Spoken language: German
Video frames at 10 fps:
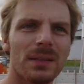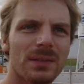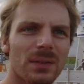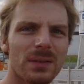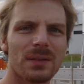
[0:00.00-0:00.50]

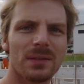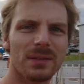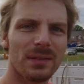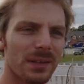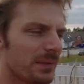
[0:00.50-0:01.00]
Ansonsten
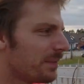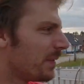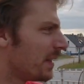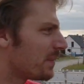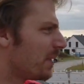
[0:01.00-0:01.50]
ist hier
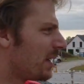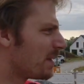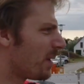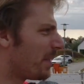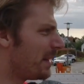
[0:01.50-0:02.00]
erstmal
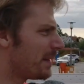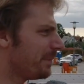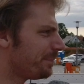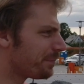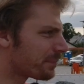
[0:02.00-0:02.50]
alles beim
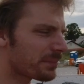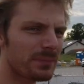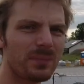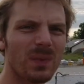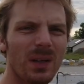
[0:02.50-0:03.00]
Alten
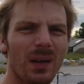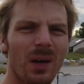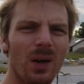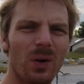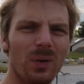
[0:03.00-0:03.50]

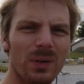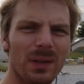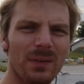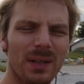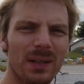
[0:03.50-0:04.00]
und
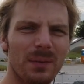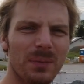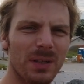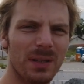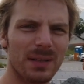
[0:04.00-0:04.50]
ich werde
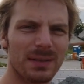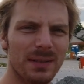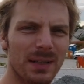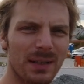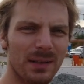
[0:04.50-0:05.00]
eben in den
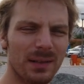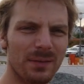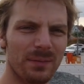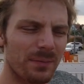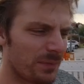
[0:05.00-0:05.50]
nächsten Tagen
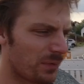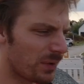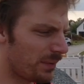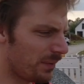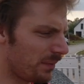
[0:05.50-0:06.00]
dann
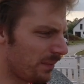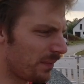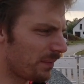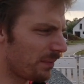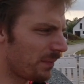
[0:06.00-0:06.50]
von
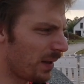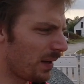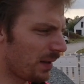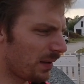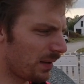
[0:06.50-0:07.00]

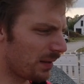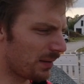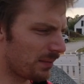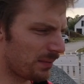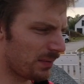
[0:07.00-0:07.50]

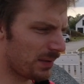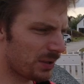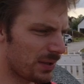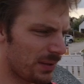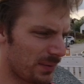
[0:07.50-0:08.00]
der
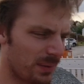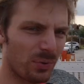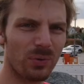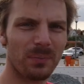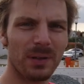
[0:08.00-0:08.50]
Erstellung der
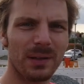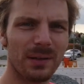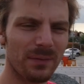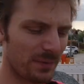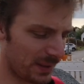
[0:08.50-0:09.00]

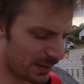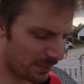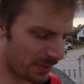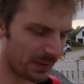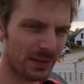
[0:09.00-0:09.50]
Bodenplatte
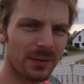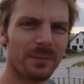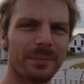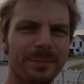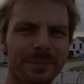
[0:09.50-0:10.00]
weiter
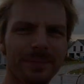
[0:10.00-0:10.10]
berichten.